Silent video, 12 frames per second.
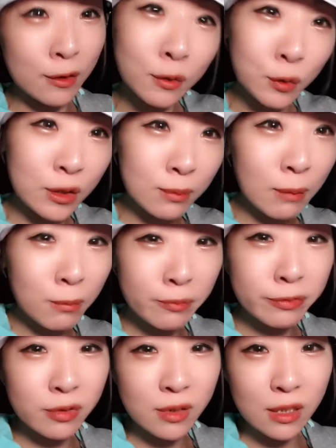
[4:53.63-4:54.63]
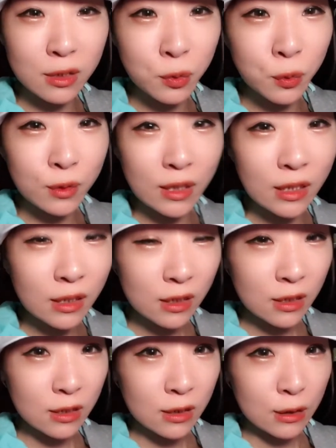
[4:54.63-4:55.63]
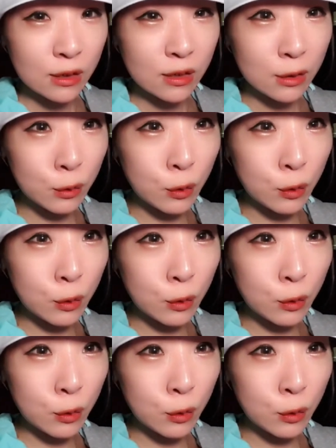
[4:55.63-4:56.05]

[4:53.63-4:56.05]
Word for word: 그래도 이름 한 번 부를까, 이 좋은 날? 또